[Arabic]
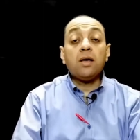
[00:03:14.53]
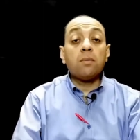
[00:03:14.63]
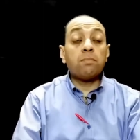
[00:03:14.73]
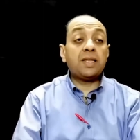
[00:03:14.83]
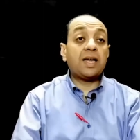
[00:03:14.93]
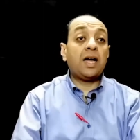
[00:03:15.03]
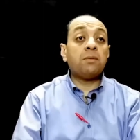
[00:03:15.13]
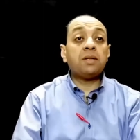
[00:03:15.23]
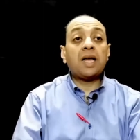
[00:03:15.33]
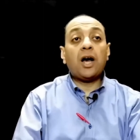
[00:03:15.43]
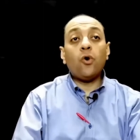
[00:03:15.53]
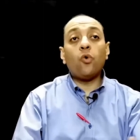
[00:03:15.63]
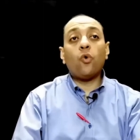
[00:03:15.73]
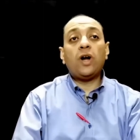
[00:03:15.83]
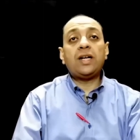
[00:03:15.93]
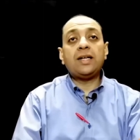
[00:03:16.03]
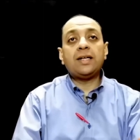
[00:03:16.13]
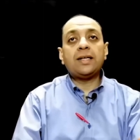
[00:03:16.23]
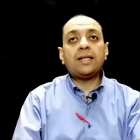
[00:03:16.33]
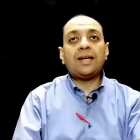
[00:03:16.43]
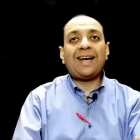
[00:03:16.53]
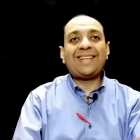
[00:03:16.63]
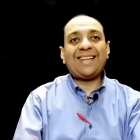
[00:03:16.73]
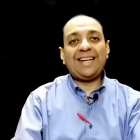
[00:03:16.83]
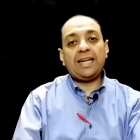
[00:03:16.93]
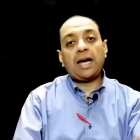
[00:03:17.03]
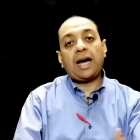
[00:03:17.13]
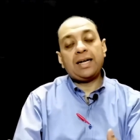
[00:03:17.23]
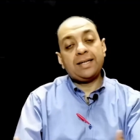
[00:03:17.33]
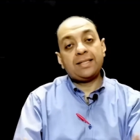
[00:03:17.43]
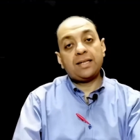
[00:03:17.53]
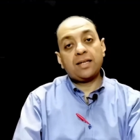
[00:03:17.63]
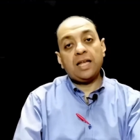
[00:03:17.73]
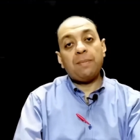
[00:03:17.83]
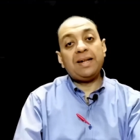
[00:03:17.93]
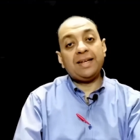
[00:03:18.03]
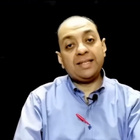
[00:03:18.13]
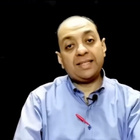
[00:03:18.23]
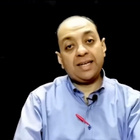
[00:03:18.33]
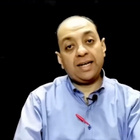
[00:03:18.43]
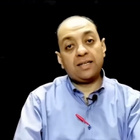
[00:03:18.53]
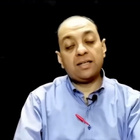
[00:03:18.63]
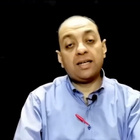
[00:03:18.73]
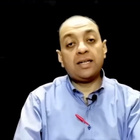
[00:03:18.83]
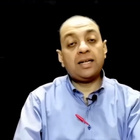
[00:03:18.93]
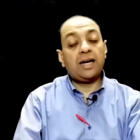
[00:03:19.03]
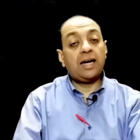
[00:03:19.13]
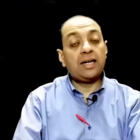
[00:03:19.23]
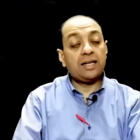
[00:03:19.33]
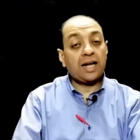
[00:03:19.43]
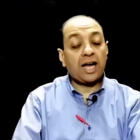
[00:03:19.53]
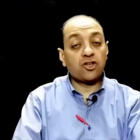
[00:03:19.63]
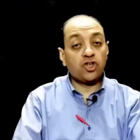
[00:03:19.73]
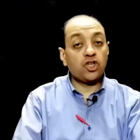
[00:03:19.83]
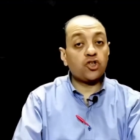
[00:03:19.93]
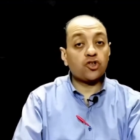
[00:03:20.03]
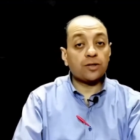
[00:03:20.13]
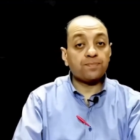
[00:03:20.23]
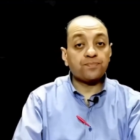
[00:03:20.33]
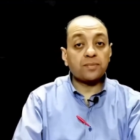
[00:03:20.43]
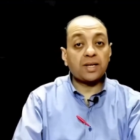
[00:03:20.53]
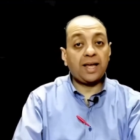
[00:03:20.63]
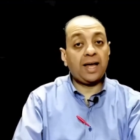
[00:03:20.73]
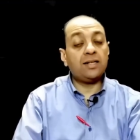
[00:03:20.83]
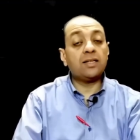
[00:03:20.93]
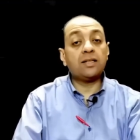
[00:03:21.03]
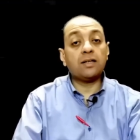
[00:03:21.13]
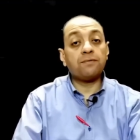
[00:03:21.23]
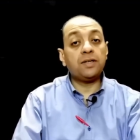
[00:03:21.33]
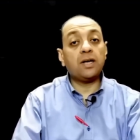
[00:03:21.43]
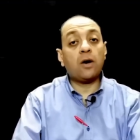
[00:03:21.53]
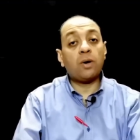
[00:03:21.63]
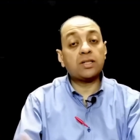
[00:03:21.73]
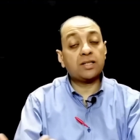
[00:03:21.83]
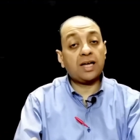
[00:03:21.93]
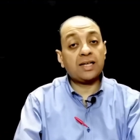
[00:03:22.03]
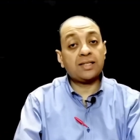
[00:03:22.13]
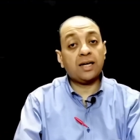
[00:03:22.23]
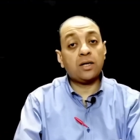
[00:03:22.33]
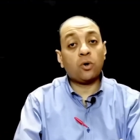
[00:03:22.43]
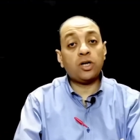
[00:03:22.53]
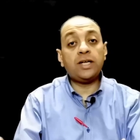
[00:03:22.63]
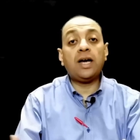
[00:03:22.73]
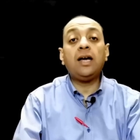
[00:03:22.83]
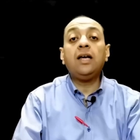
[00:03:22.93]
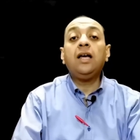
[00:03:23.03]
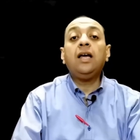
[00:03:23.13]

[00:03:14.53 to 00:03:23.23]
بدءا من أول أدلة على استخدام الإنسان للحشيش كانت في أواسط آسيا العليا